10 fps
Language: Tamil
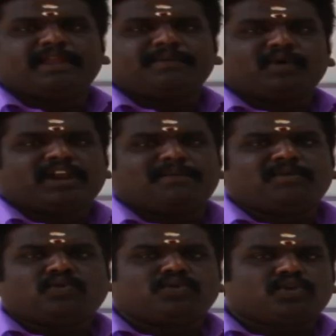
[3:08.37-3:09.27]
இப்போ ஒரு
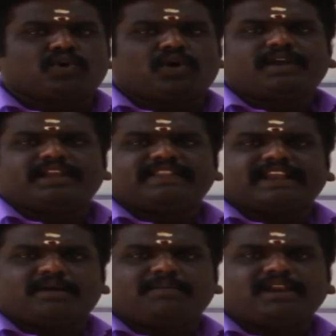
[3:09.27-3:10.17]
நம்பர் கொடுத்துருக்கோம் இந்த
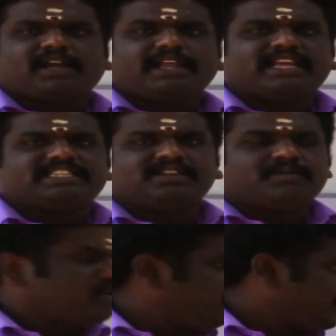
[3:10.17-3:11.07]
நம்பருக்கான எல்சிஎம்
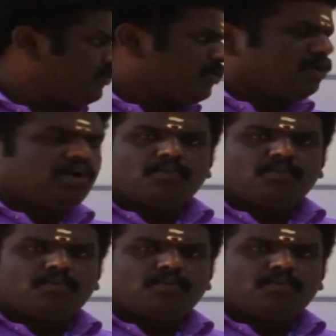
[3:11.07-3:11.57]
கண்டுபிடிக்க போகிறோம்